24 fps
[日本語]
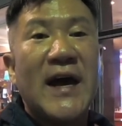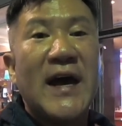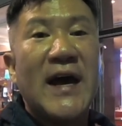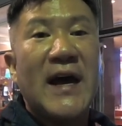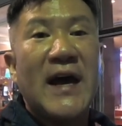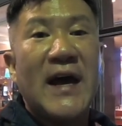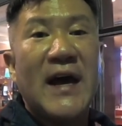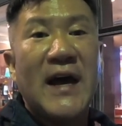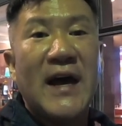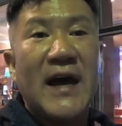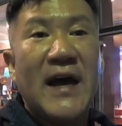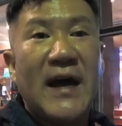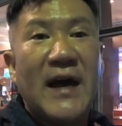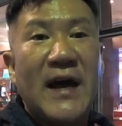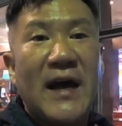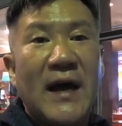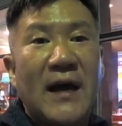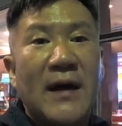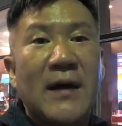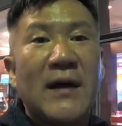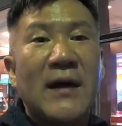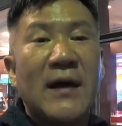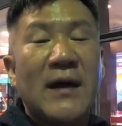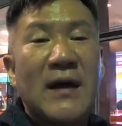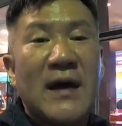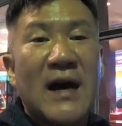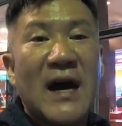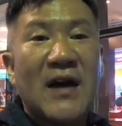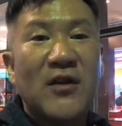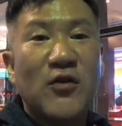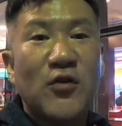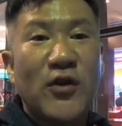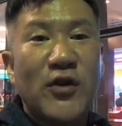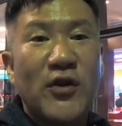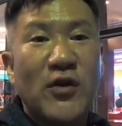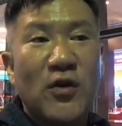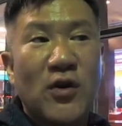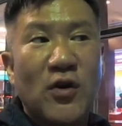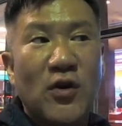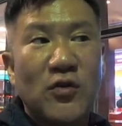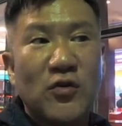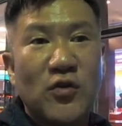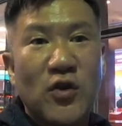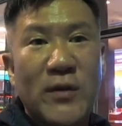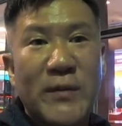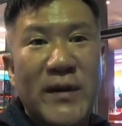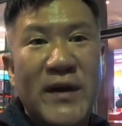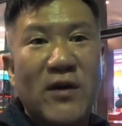えー、ハノイの
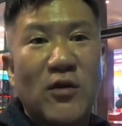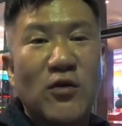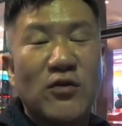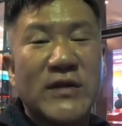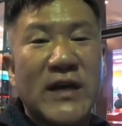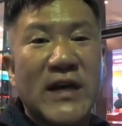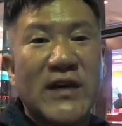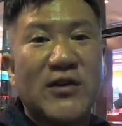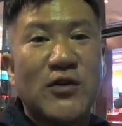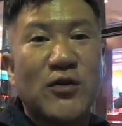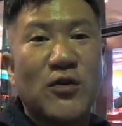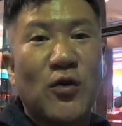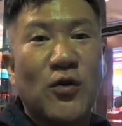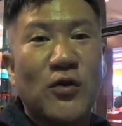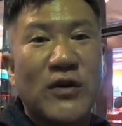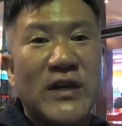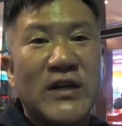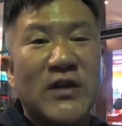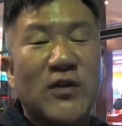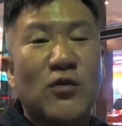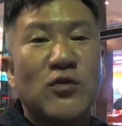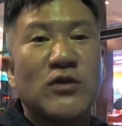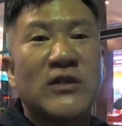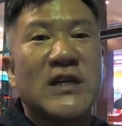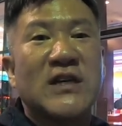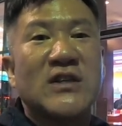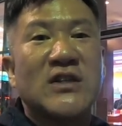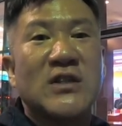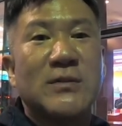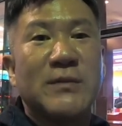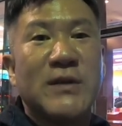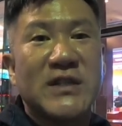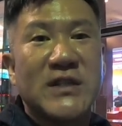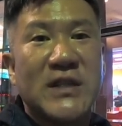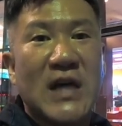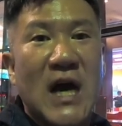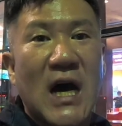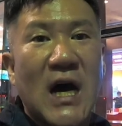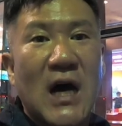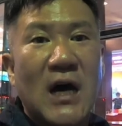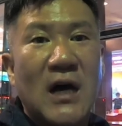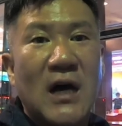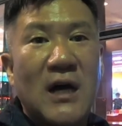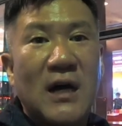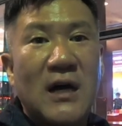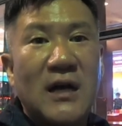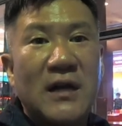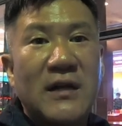ノイバイ国際空港に到着しました
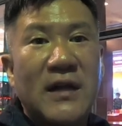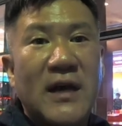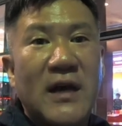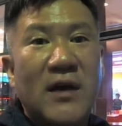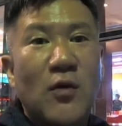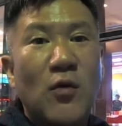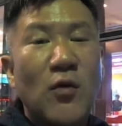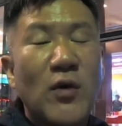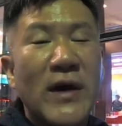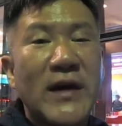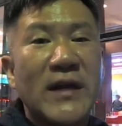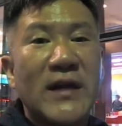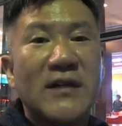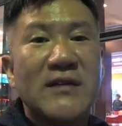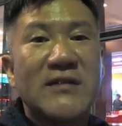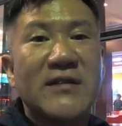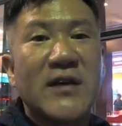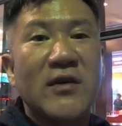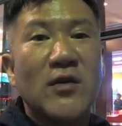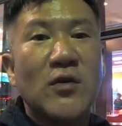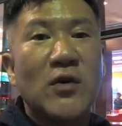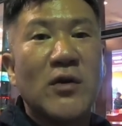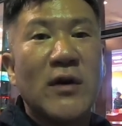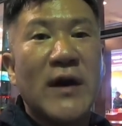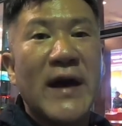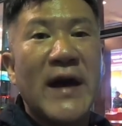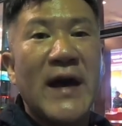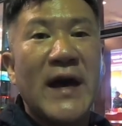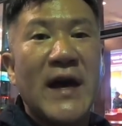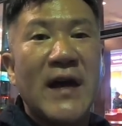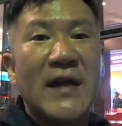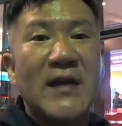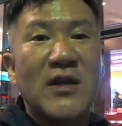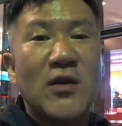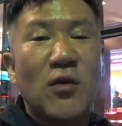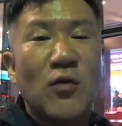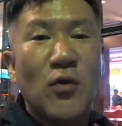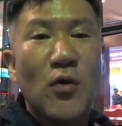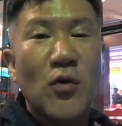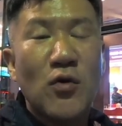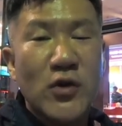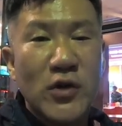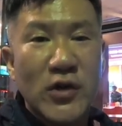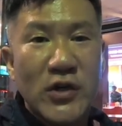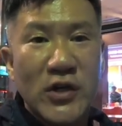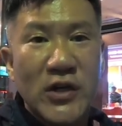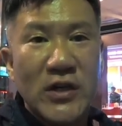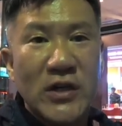で今回なんですけど、えー、日本航
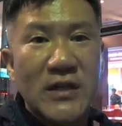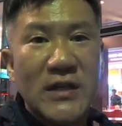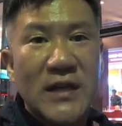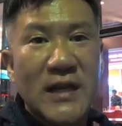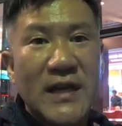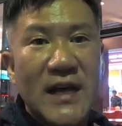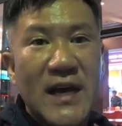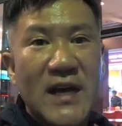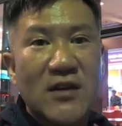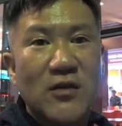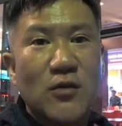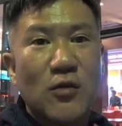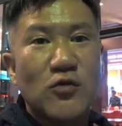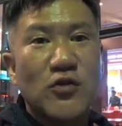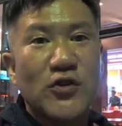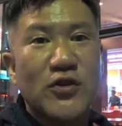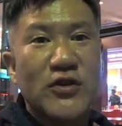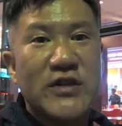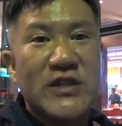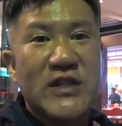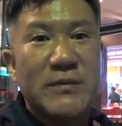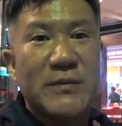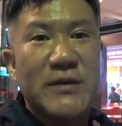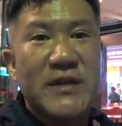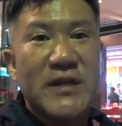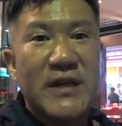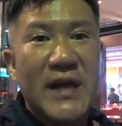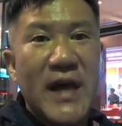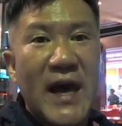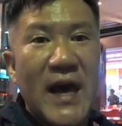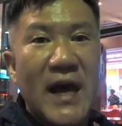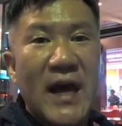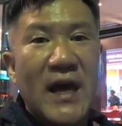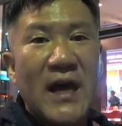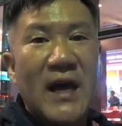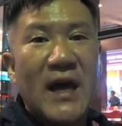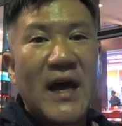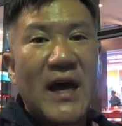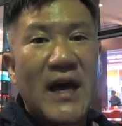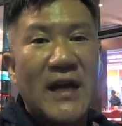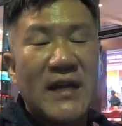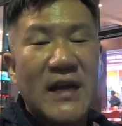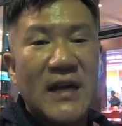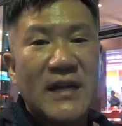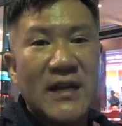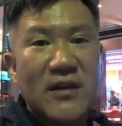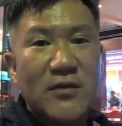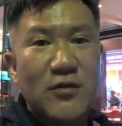空751便で、
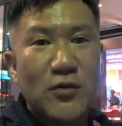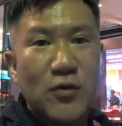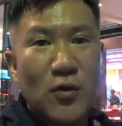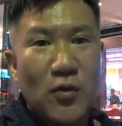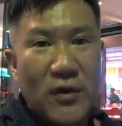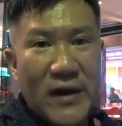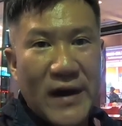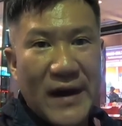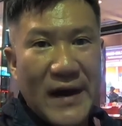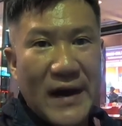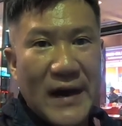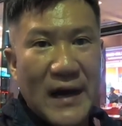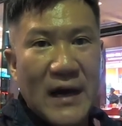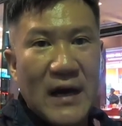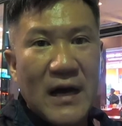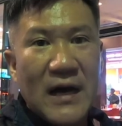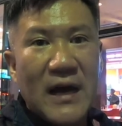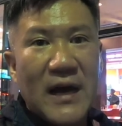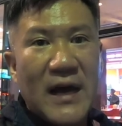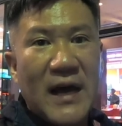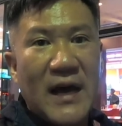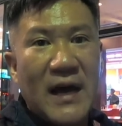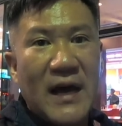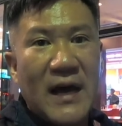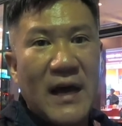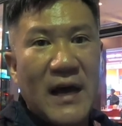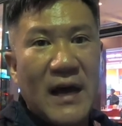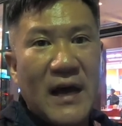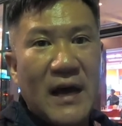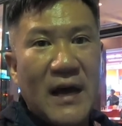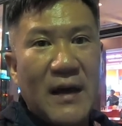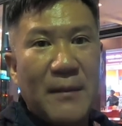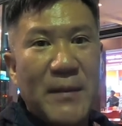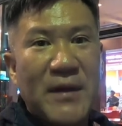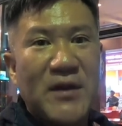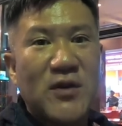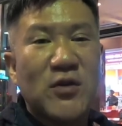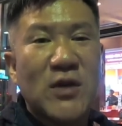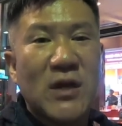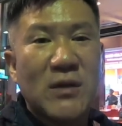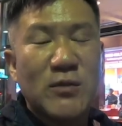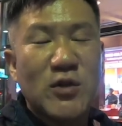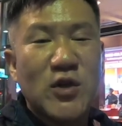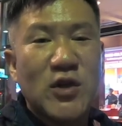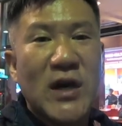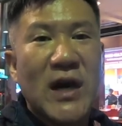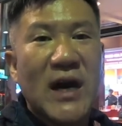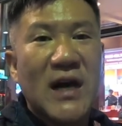えー、成田空港から、えー、
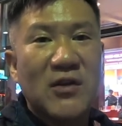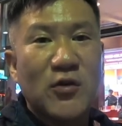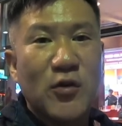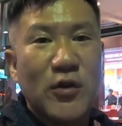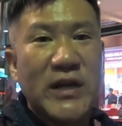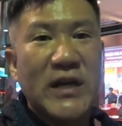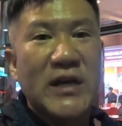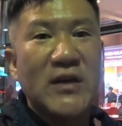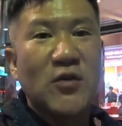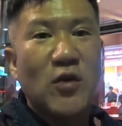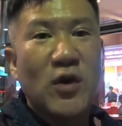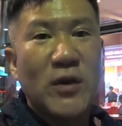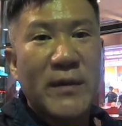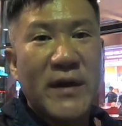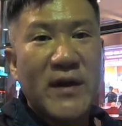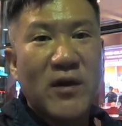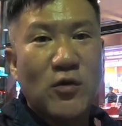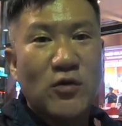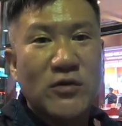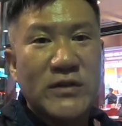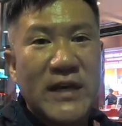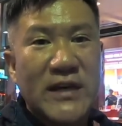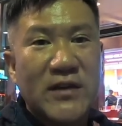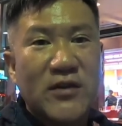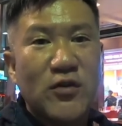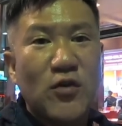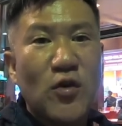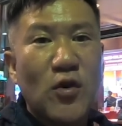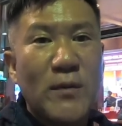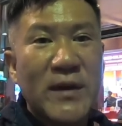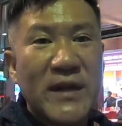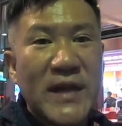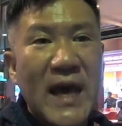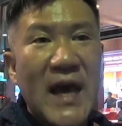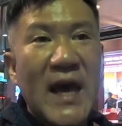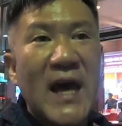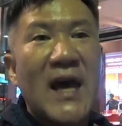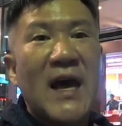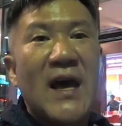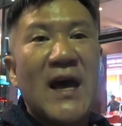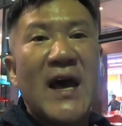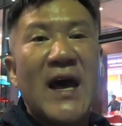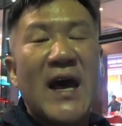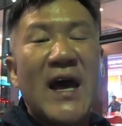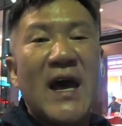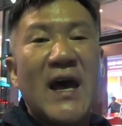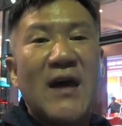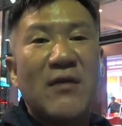ベトナム、ハノイ、ノイバイ国際空港まで、
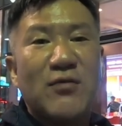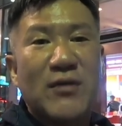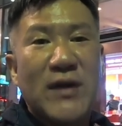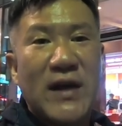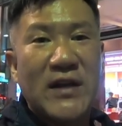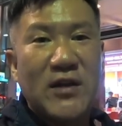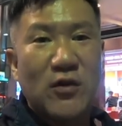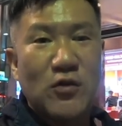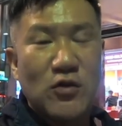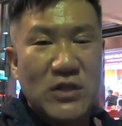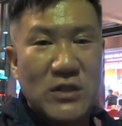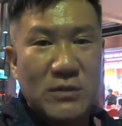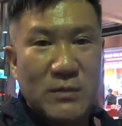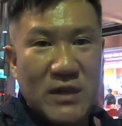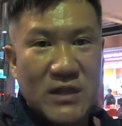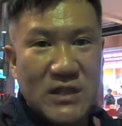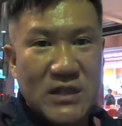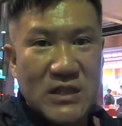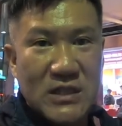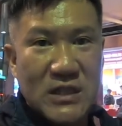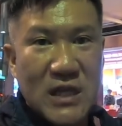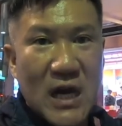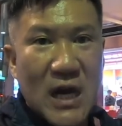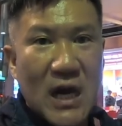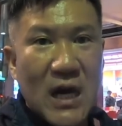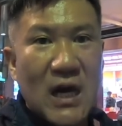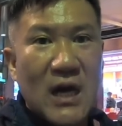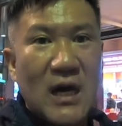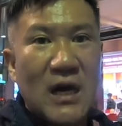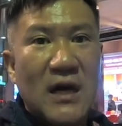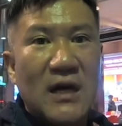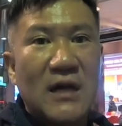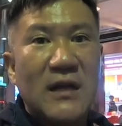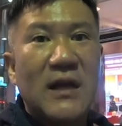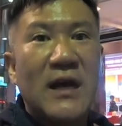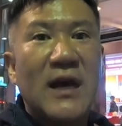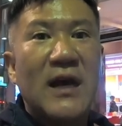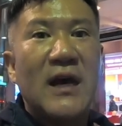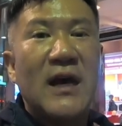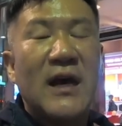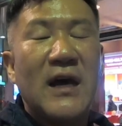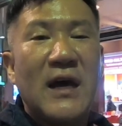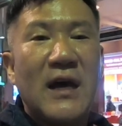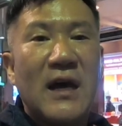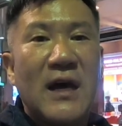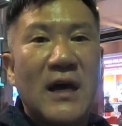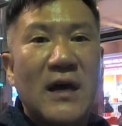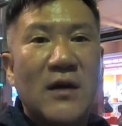えー、フライトしました
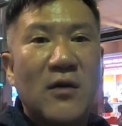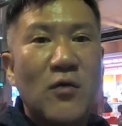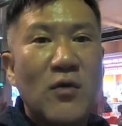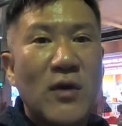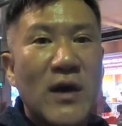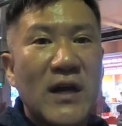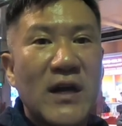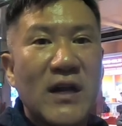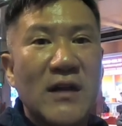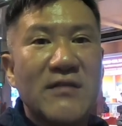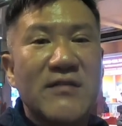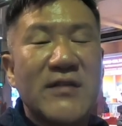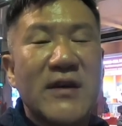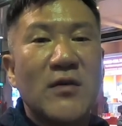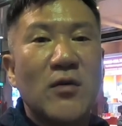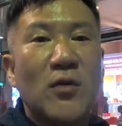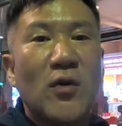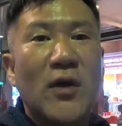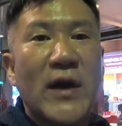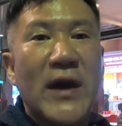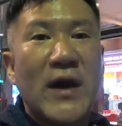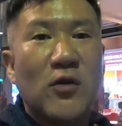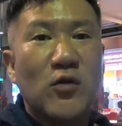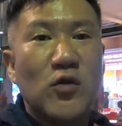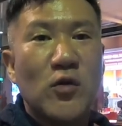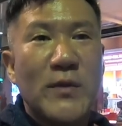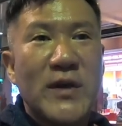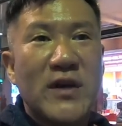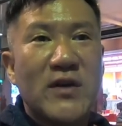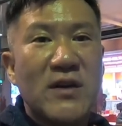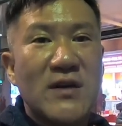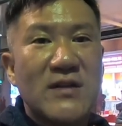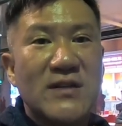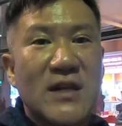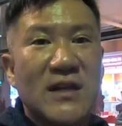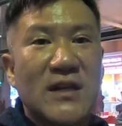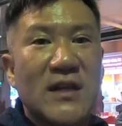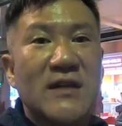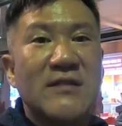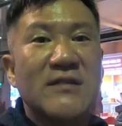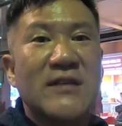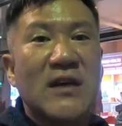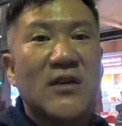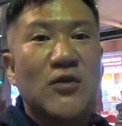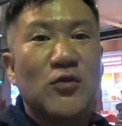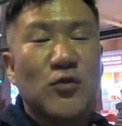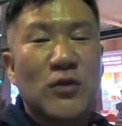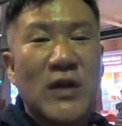で今回なんですけどエコノミークラスだったんで
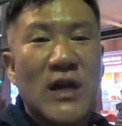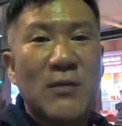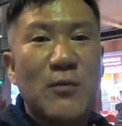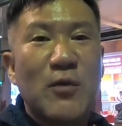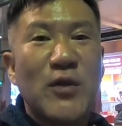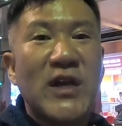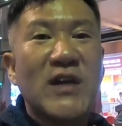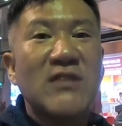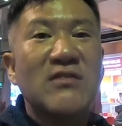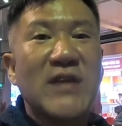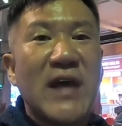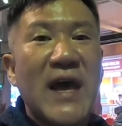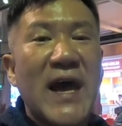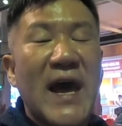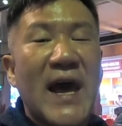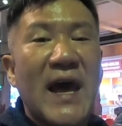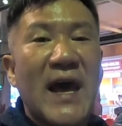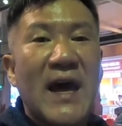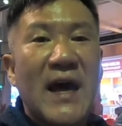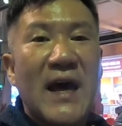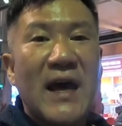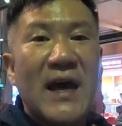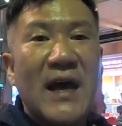すけど隣もいなくて、